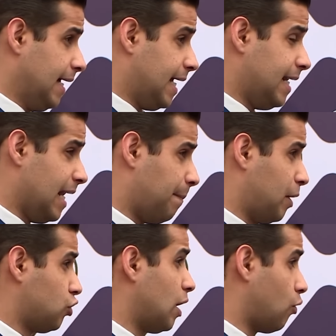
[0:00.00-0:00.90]
Quem é a
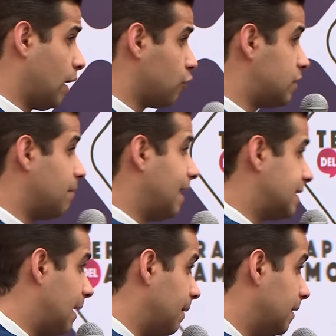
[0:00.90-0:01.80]
pessoa com a que você
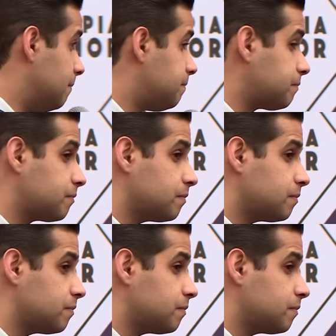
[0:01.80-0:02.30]
mais habla?